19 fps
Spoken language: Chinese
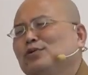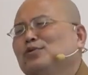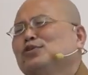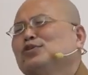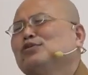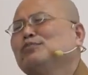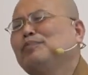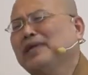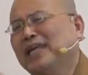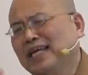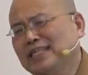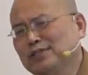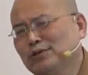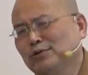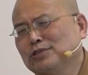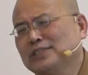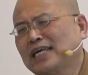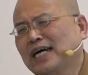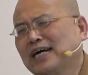露珠本来
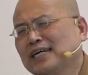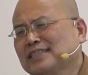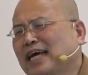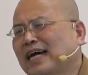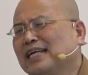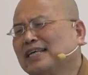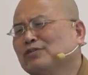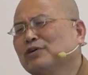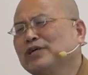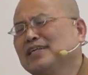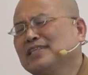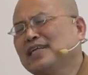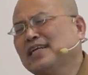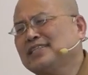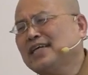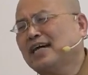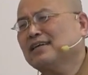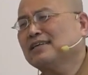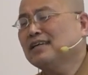就无常啊，大人会跟
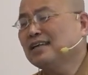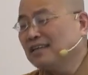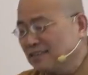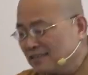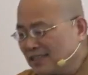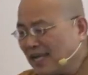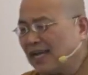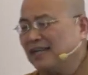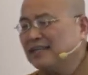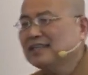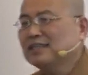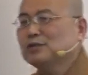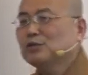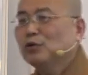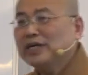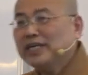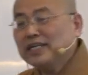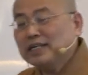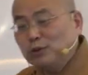他讲，大人
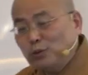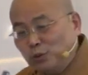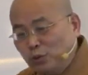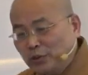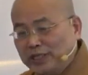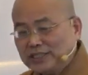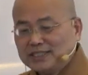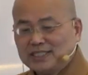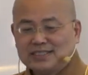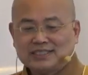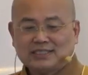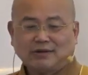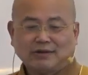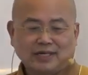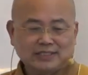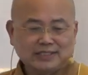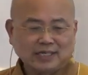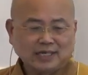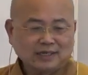会会跟小
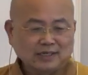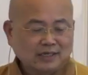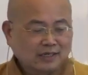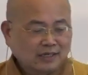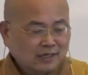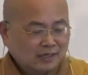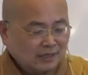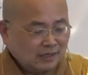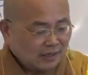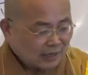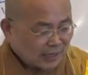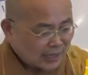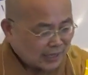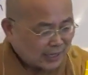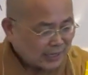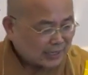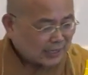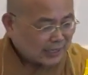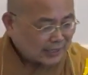孩讲，
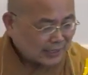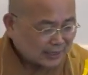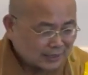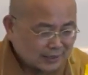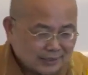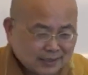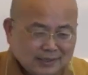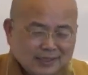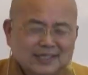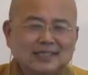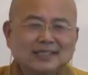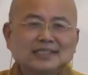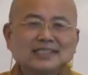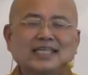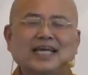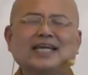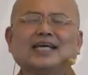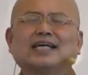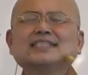哎呀，那个那个
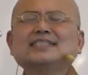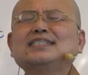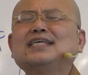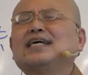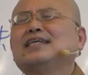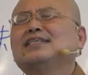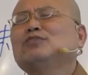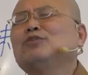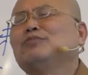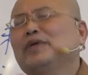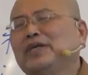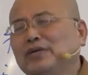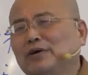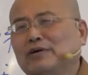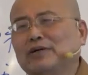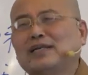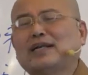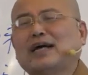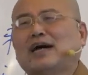太阳下来就没
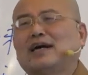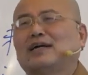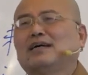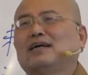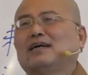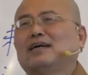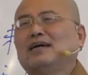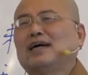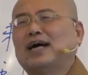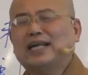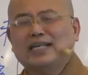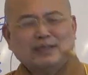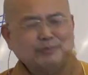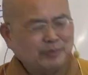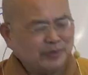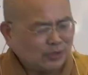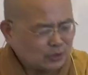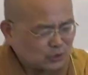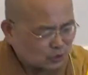有了啦，啊，你
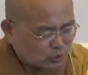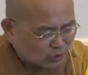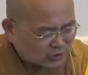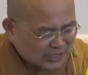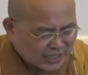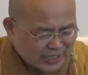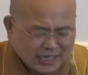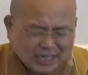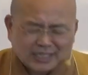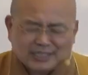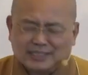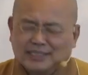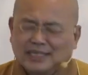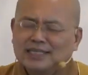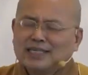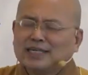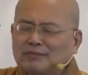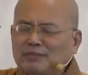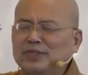不要守在那里
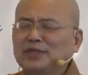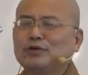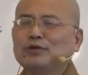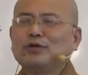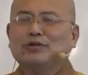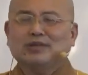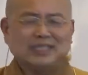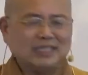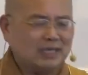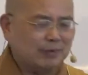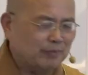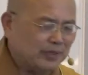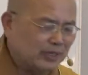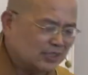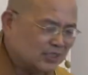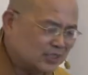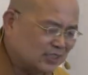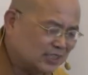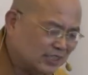啊，那个没有用，你也不
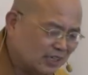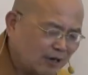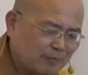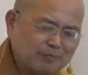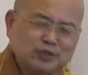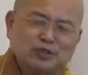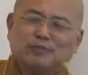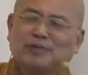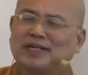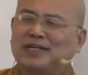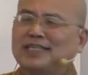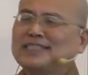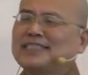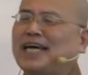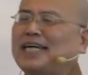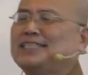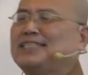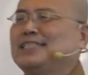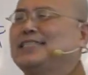要试着要不去把它
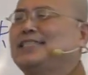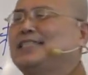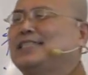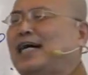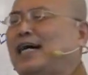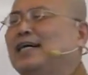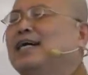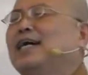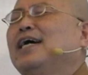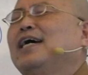采集起来，